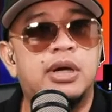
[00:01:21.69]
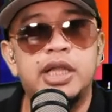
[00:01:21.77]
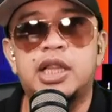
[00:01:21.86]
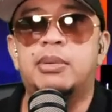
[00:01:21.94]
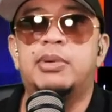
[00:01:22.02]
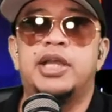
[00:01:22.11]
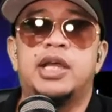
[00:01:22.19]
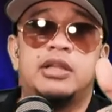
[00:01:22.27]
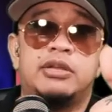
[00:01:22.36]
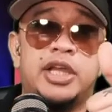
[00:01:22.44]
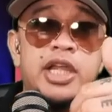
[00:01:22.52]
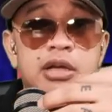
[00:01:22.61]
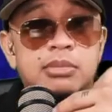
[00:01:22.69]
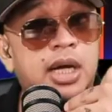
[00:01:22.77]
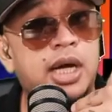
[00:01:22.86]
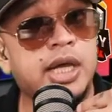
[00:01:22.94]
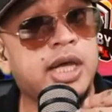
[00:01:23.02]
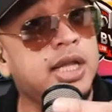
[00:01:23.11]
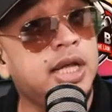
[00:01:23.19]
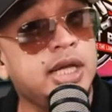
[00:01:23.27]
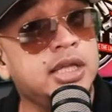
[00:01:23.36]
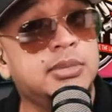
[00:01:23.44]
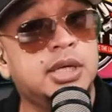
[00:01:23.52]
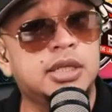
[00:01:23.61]
Ay, tama yan. Yan yung mga
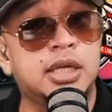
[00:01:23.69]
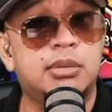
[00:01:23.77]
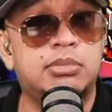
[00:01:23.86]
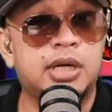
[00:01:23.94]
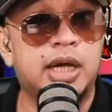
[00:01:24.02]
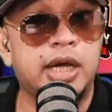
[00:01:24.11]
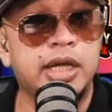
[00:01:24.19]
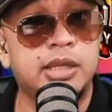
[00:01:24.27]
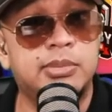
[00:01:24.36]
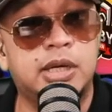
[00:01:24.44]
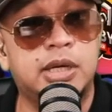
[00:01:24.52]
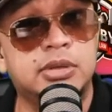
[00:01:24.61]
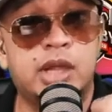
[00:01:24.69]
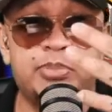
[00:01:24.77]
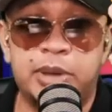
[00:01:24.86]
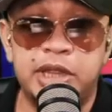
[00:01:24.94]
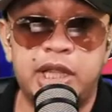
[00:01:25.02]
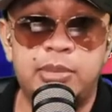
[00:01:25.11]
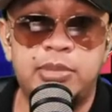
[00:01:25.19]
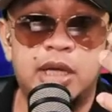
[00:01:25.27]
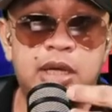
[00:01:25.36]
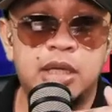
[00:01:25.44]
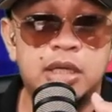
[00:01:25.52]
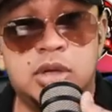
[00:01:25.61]
hinaing ng mga taga Boracay, di ba, nung
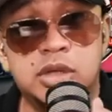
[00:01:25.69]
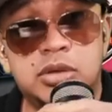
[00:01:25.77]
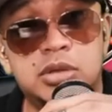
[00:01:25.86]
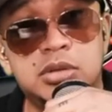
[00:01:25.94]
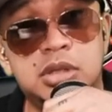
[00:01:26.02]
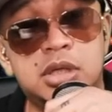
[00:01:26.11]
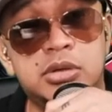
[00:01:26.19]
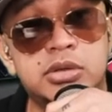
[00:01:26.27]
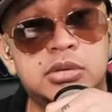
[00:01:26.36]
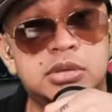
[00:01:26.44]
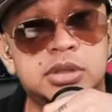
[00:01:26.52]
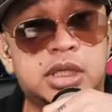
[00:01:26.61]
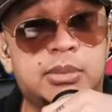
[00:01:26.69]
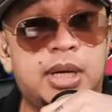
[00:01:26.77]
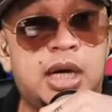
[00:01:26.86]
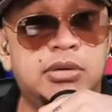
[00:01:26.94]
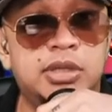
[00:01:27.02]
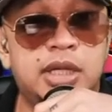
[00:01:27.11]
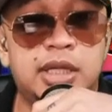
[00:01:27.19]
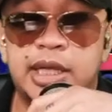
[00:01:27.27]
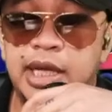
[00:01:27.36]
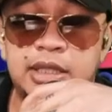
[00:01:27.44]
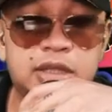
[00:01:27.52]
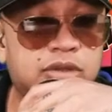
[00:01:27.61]
nagpandemya. Kung ano-ano na daw yung trabaho nila
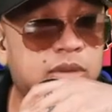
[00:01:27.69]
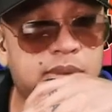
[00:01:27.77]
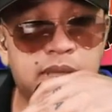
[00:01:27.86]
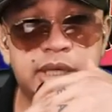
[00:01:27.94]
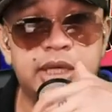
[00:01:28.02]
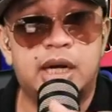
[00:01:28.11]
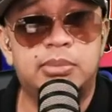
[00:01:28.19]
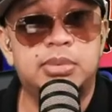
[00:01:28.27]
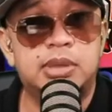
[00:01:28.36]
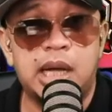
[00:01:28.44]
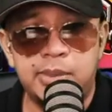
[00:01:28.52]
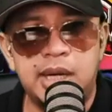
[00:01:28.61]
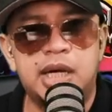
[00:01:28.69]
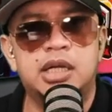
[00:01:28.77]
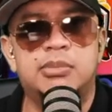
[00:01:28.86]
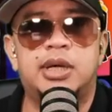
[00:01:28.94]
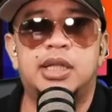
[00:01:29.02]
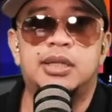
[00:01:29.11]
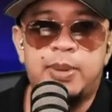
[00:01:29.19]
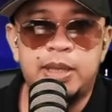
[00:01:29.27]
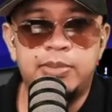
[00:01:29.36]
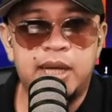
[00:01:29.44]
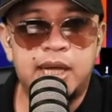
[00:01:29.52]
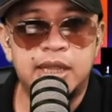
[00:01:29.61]
dahil sa sobrang hirap. Tama nga naman.
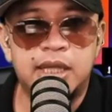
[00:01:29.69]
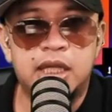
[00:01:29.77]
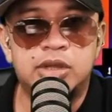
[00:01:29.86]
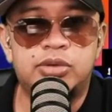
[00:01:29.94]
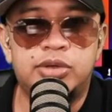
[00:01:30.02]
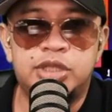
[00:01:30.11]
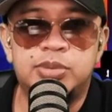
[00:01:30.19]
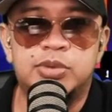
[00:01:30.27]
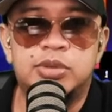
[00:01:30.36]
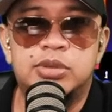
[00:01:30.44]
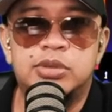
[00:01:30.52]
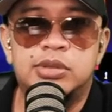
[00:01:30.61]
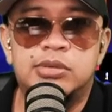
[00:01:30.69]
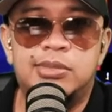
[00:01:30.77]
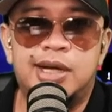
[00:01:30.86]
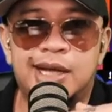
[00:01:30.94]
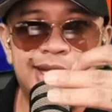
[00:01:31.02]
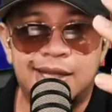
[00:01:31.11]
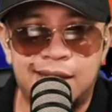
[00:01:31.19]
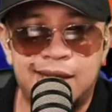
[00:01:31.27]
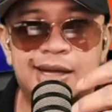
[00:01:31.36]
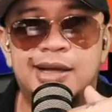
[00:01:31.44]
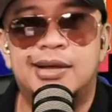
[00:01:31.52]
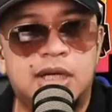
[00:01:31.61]
Pag may ganda ang turismo,
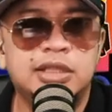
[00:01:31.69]
maganda.